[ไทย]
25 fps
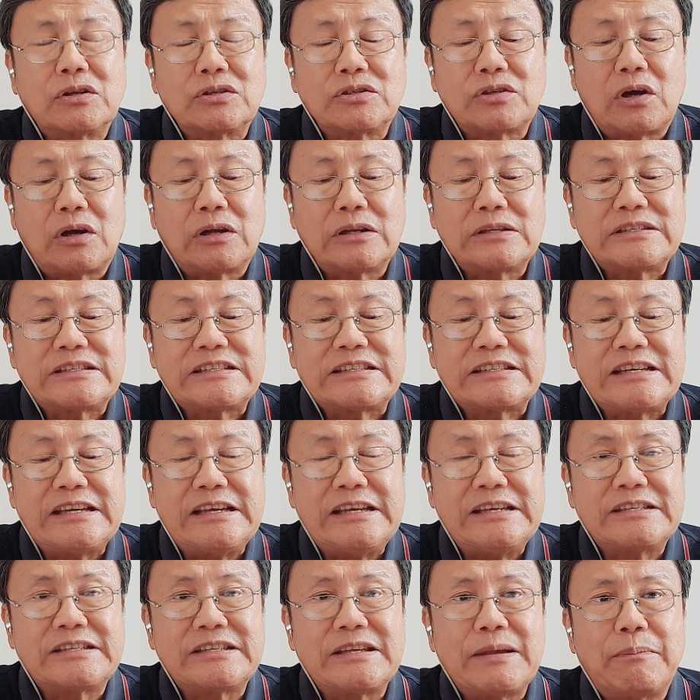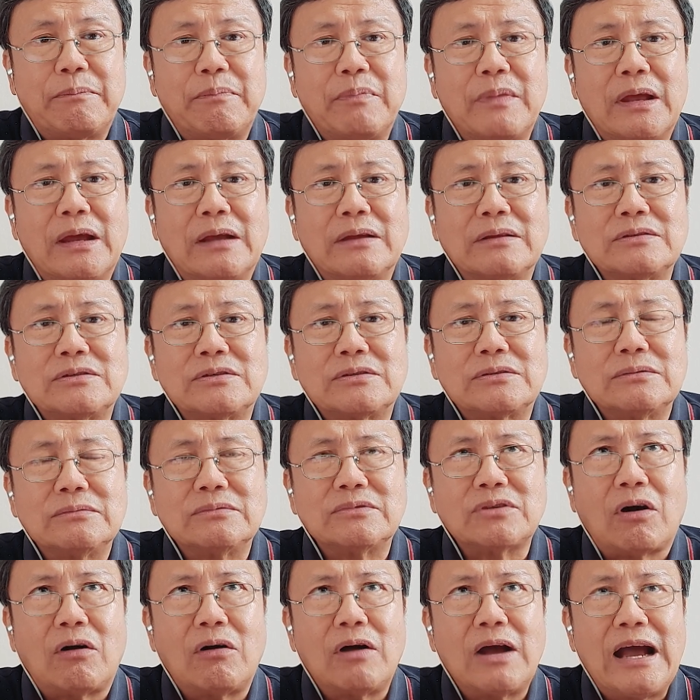คศ 40 นะ
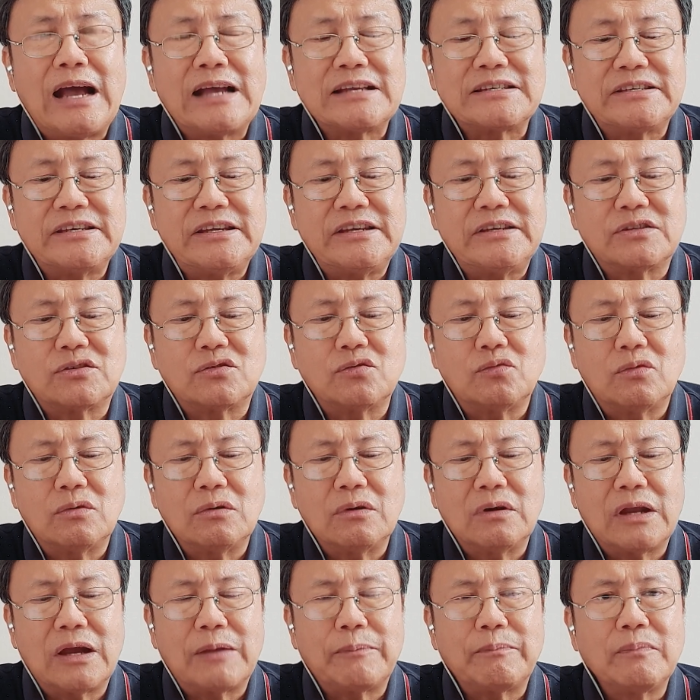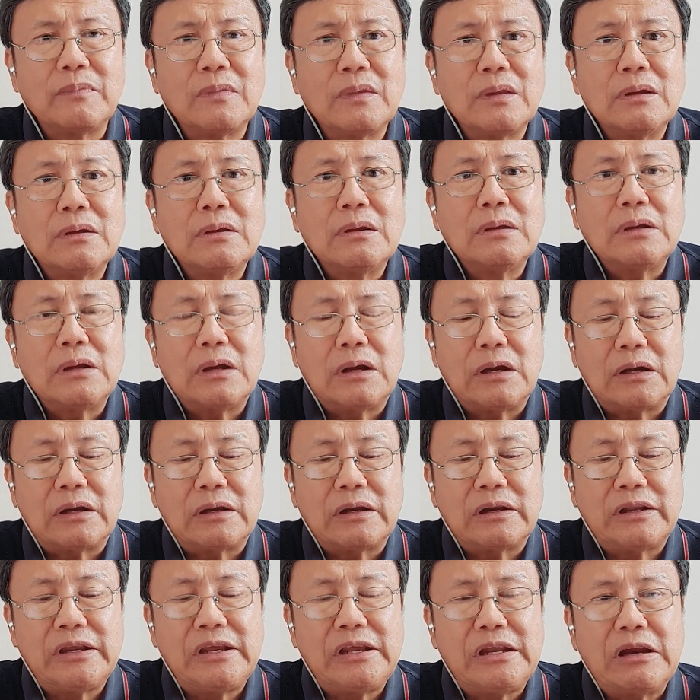2540 ครับ
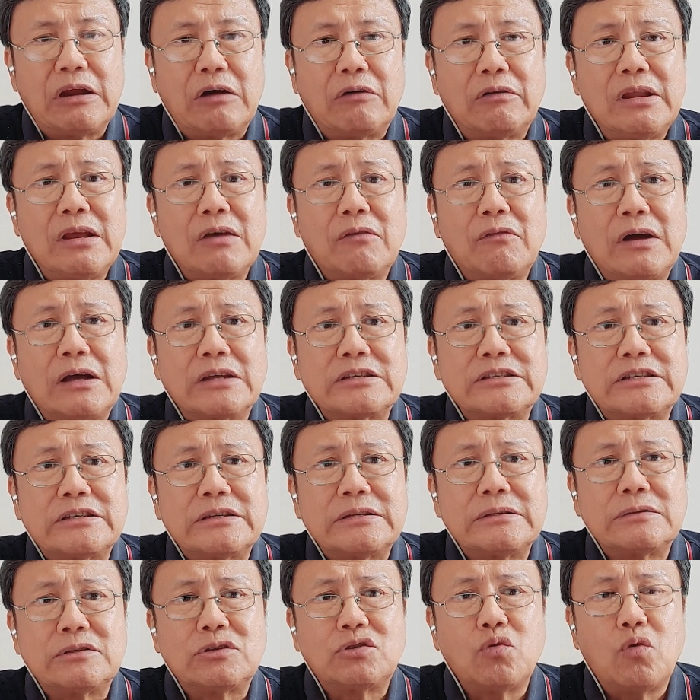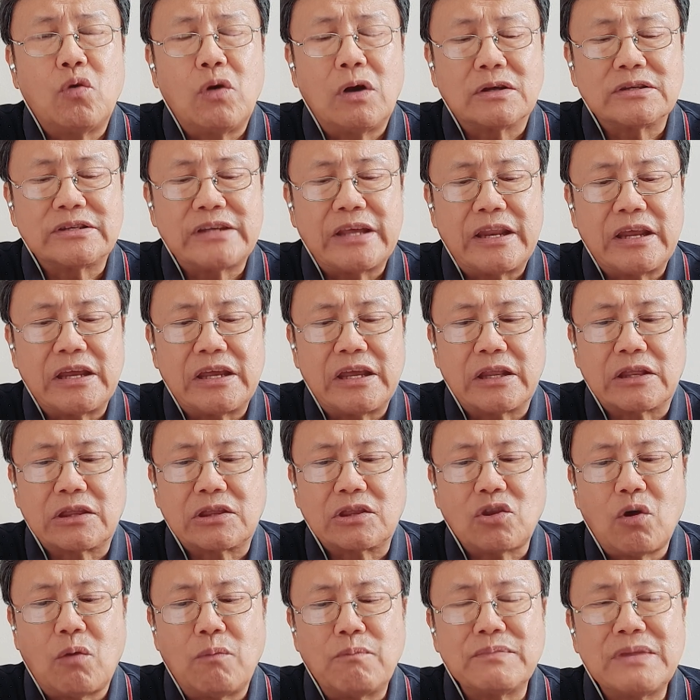ที่เราเรียกว่าช่วงเศรษฐกิจ
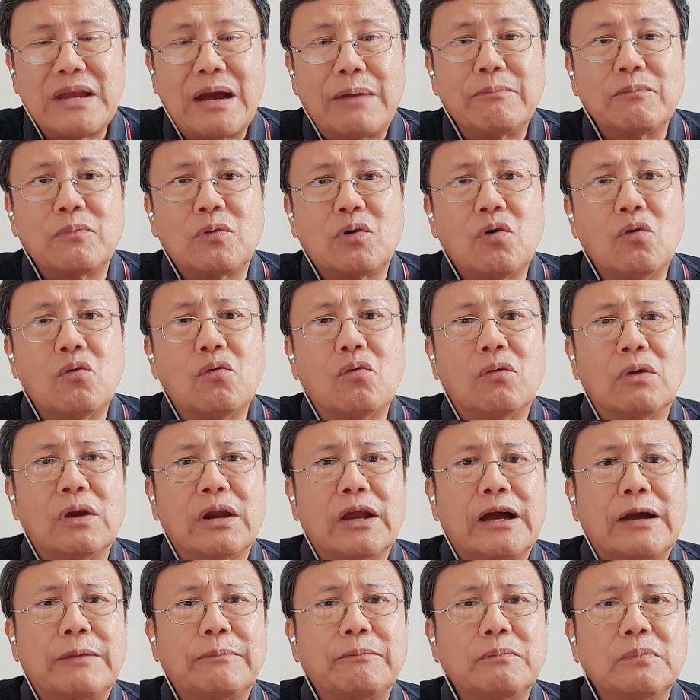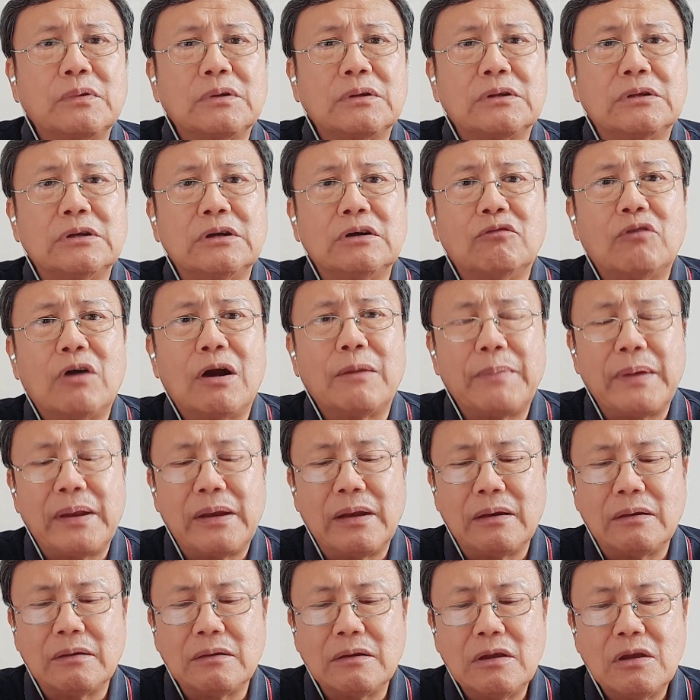ต้มยำกุ้งนะครับถือว่าเป็
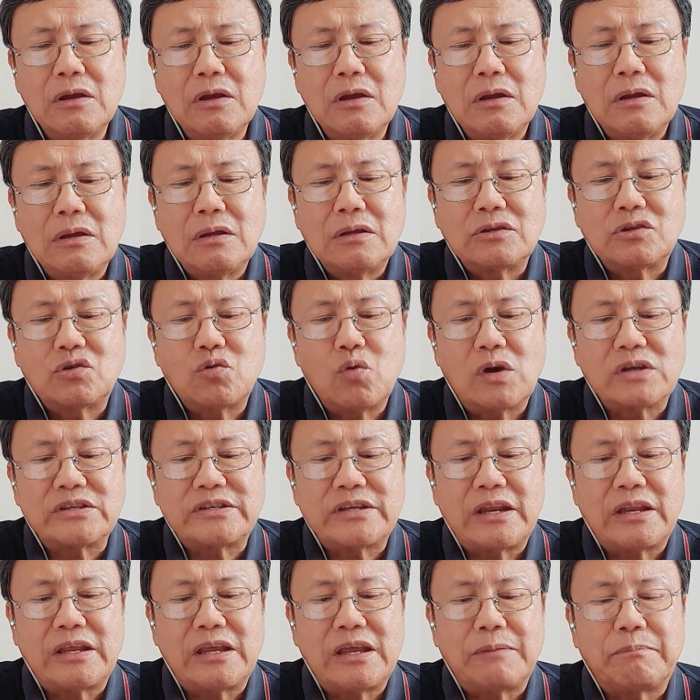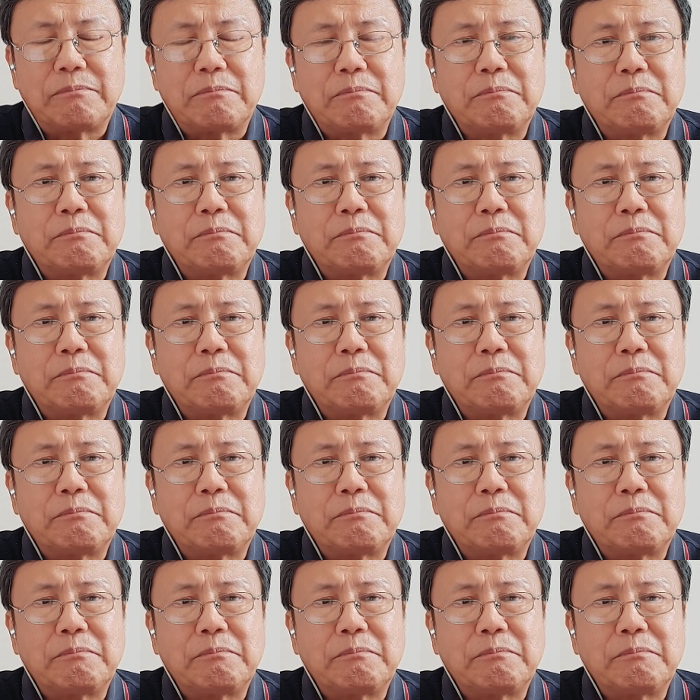นช่วงเศรษฐกิจ